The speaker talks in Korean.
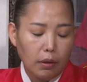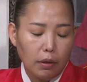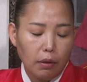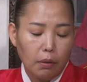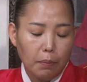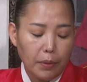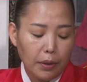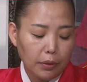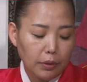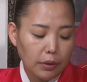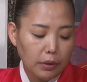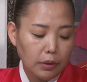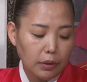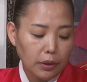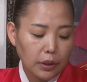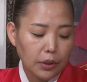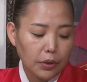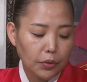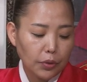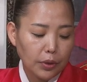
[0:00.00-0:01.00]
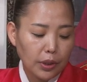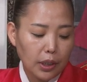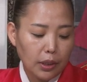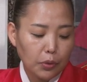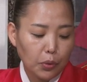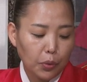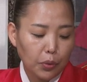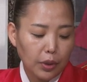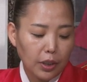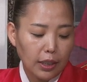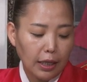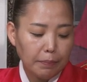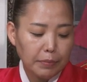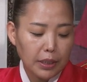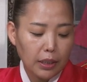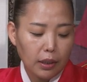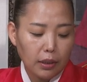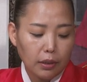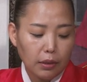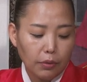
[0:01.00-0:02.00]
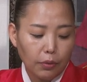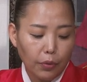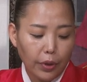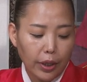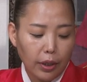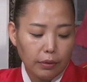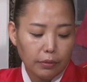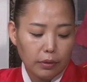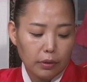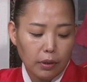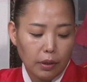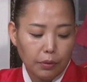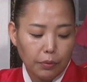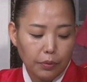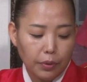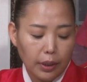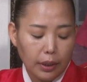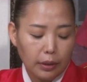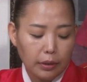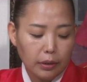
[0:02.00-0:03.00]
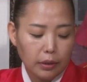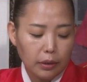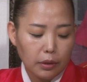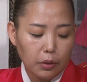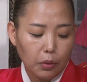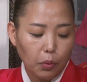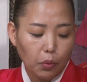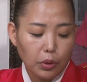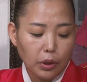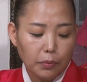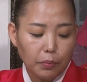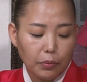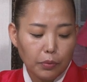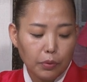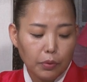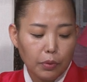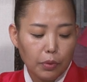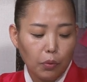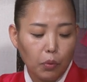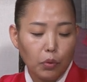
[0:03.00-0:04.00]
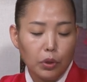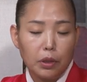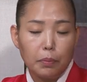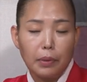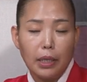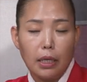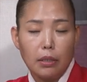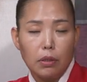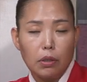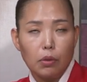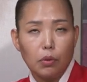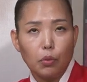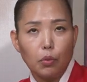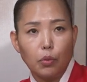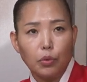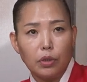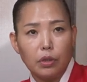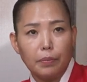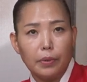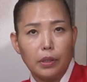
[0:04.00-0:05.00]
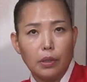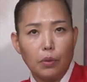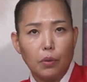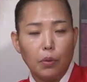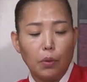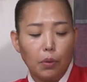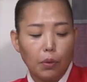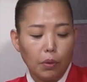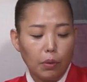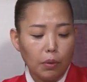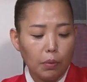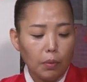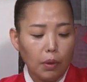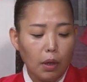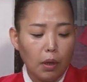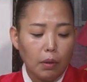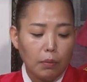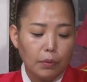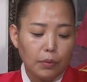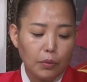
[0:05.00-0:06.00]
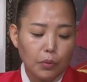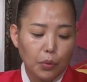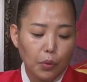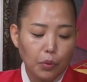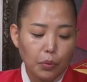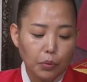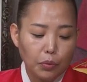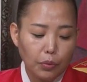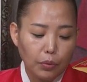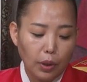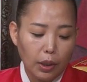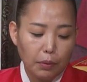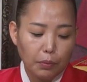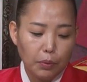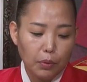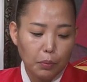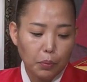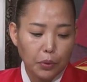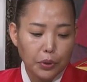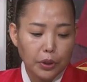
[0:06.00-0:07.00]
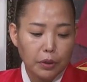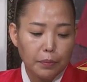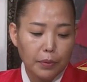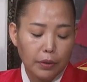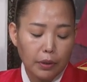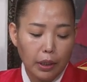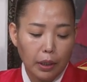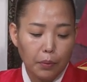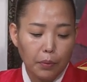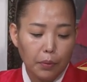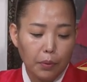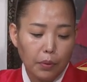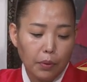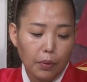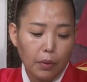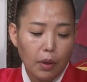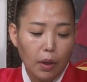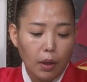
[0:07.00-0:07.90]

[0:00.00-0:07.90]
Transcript: 그러면은 신축생 소띠 남자 같은 경우에는 52, 55, 57 좋은 궁합으로 보시면 되고